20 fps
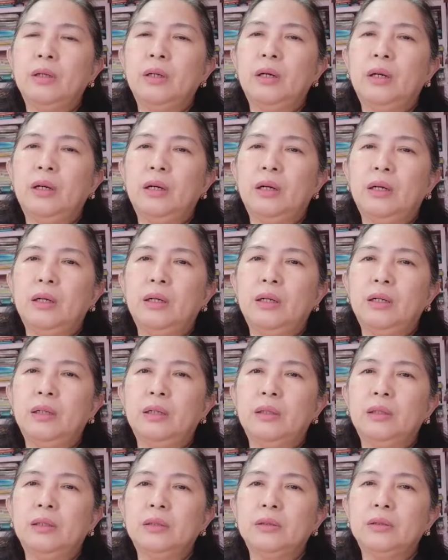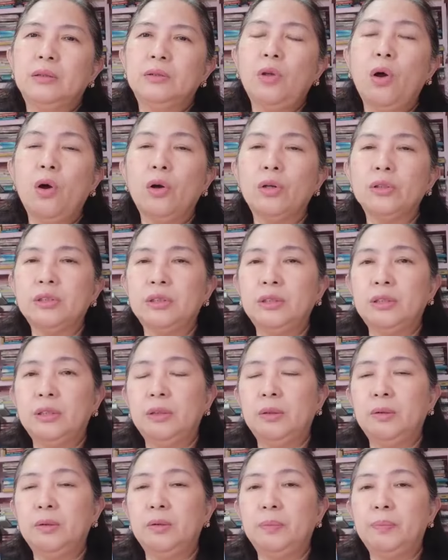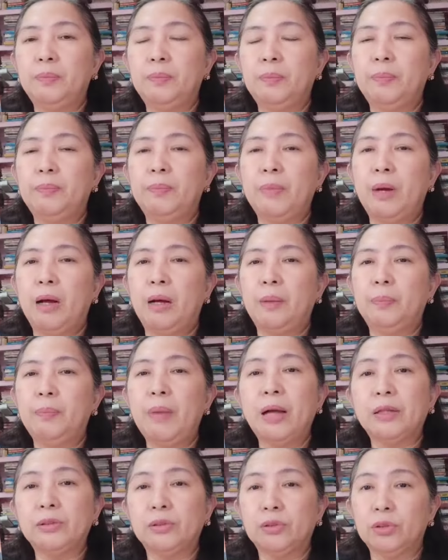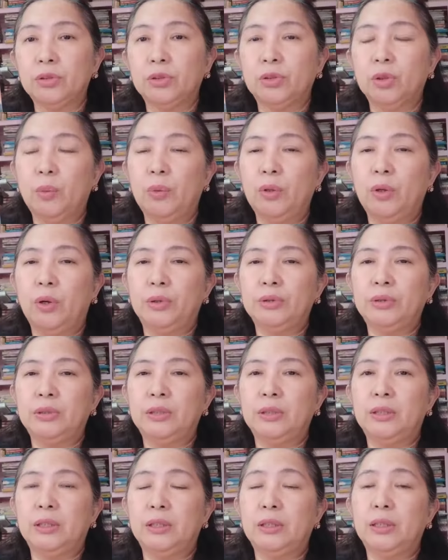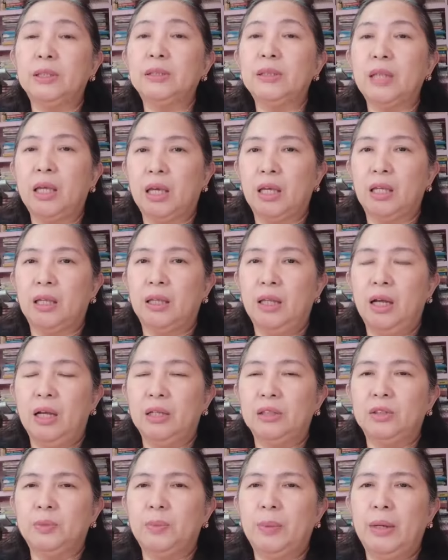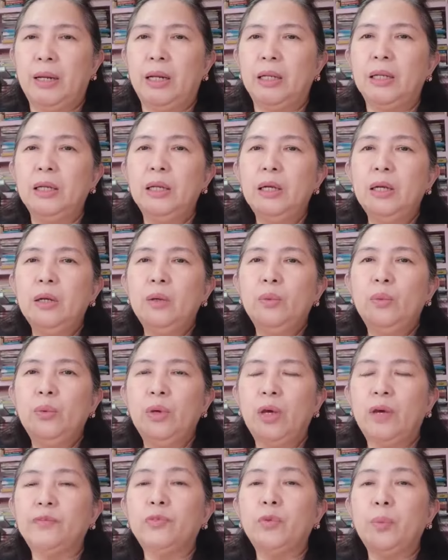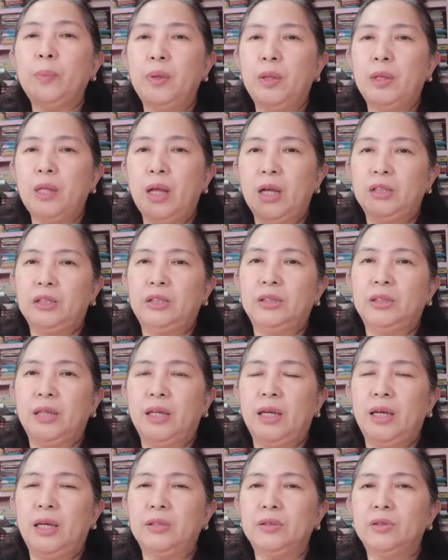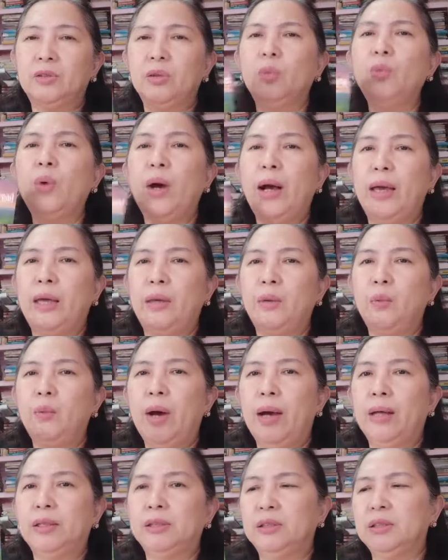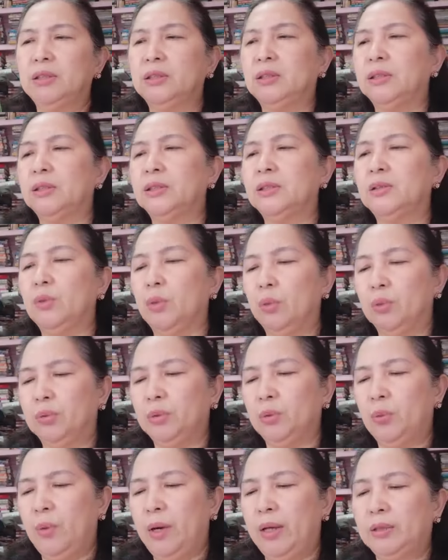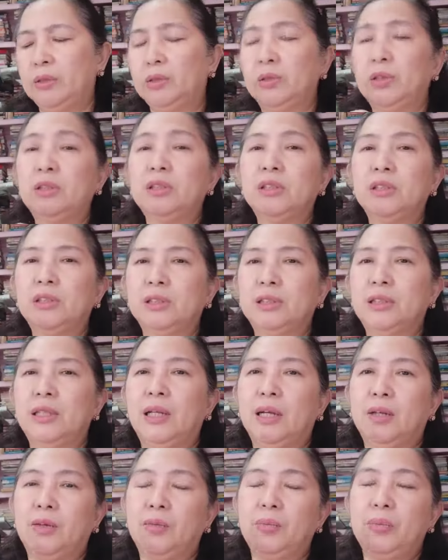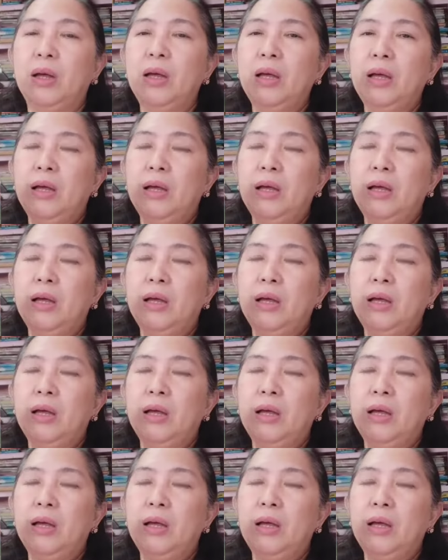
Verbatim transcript: uh, talk si uh, Pastor Joel Austin na the second touch. Parang we have to be touched again. So why? Why? Jesus knows why. So Jesus lang yung